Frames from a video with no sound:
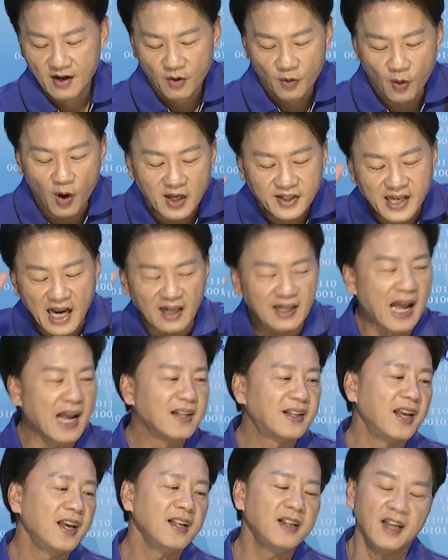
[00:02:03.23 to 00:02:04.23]
我讲难
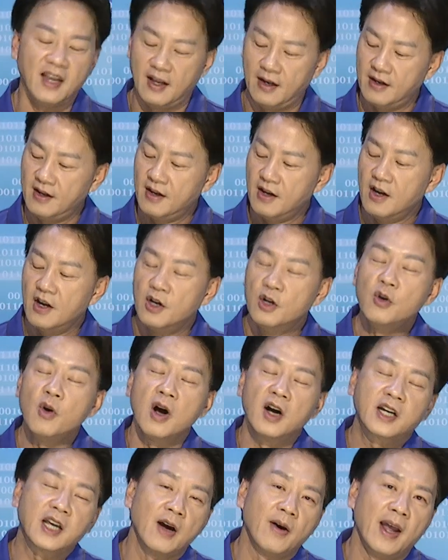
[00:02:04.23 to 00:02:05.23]
听一点。如
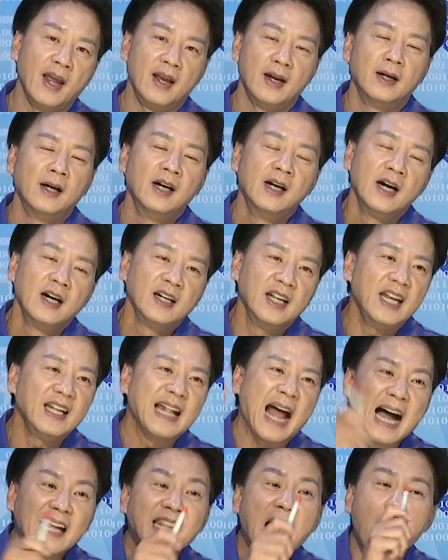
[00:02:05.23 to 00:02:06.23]
果各位你
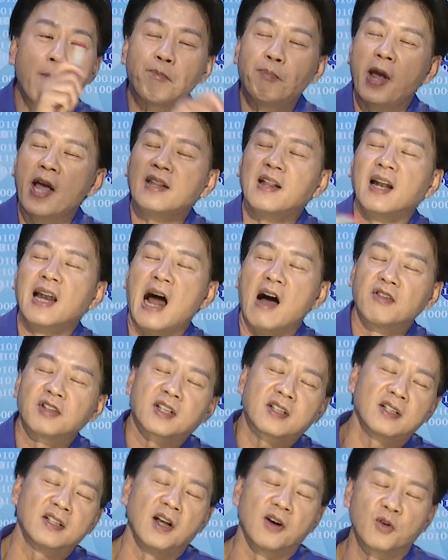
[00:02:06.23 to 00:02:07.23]
拿到别的老
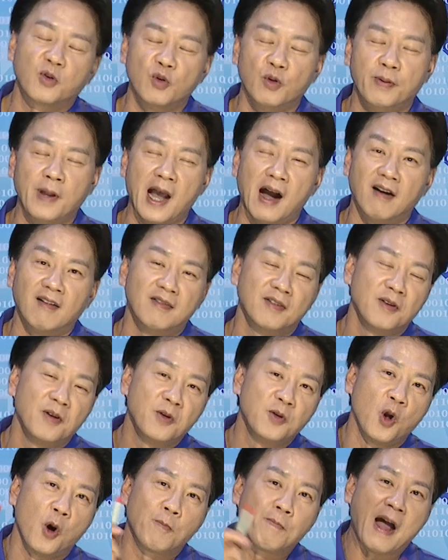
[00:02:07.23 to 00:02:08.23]
师的股票，
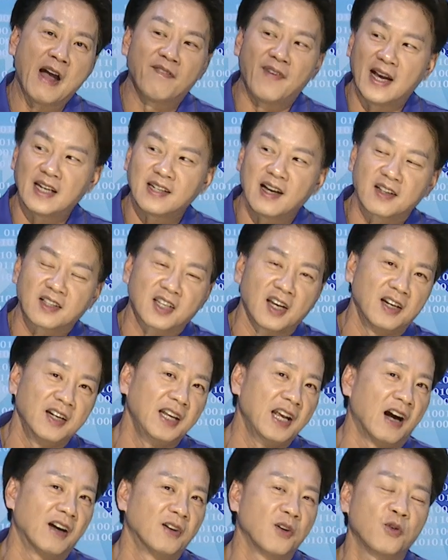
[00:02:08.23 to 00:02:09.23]
有办法像陈
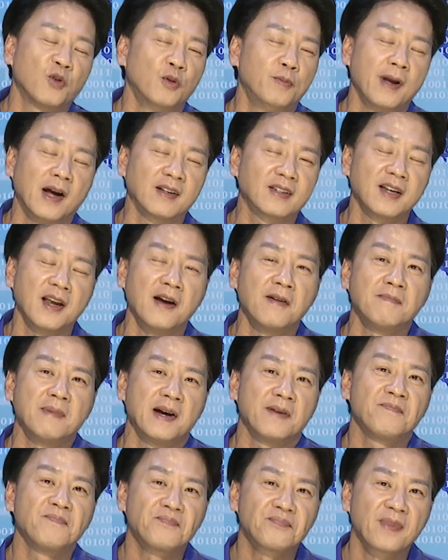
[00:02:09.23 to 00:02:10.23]
立豪的股票这样吗？